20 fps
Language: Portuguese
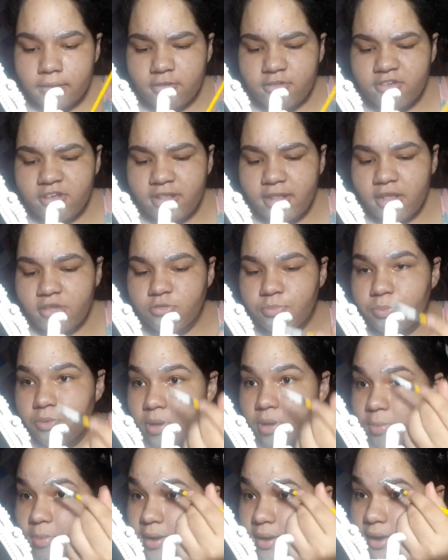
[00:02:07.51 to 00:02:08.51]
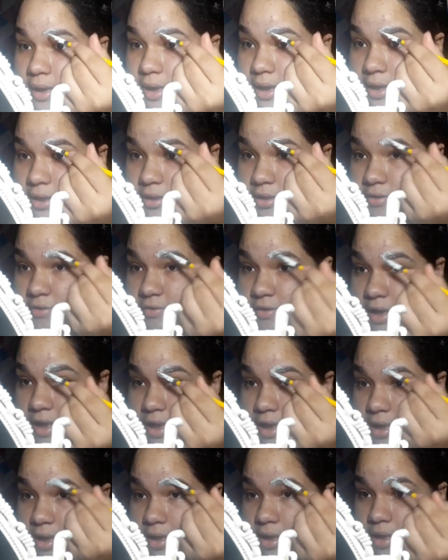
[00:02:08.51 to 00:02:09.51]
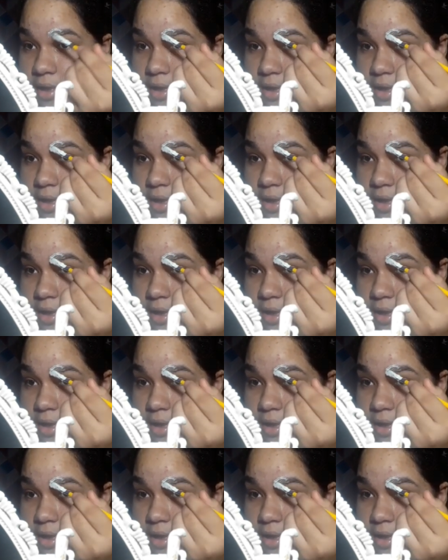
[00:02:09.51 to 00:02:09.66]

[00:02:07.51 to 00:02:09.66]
já dar tipo, uma apagada já.